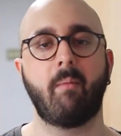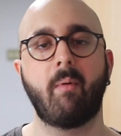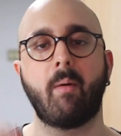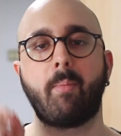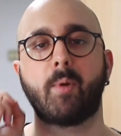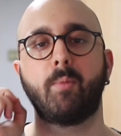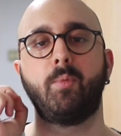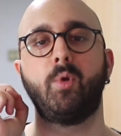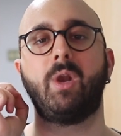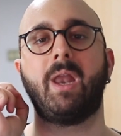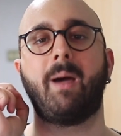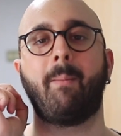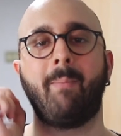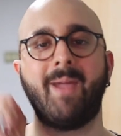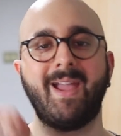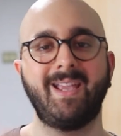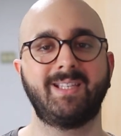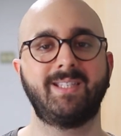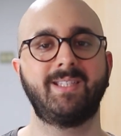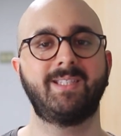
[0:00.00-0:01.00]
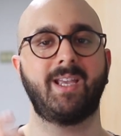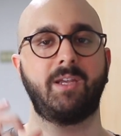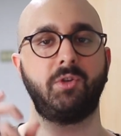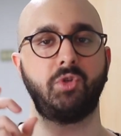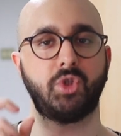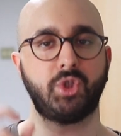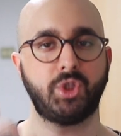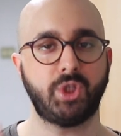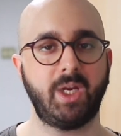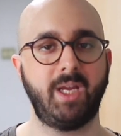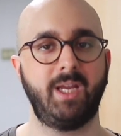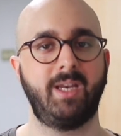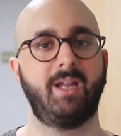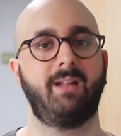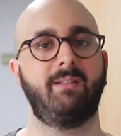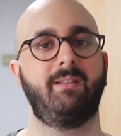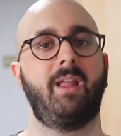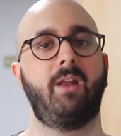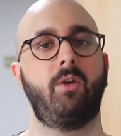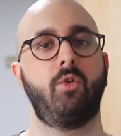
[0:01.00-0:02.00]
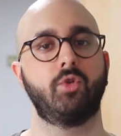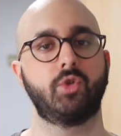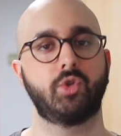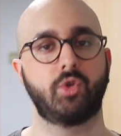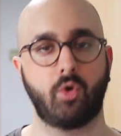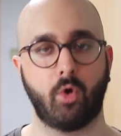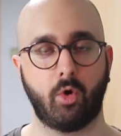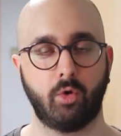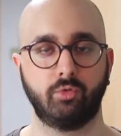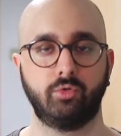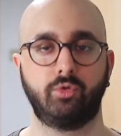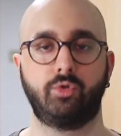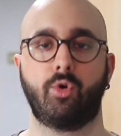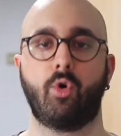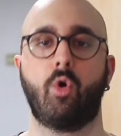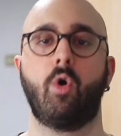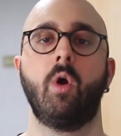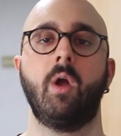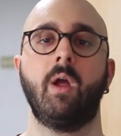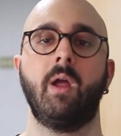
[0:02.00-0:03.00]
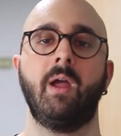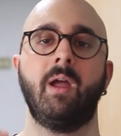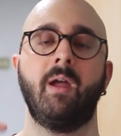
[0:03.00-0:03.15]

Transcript: ma proprio la messa in scena dello scontro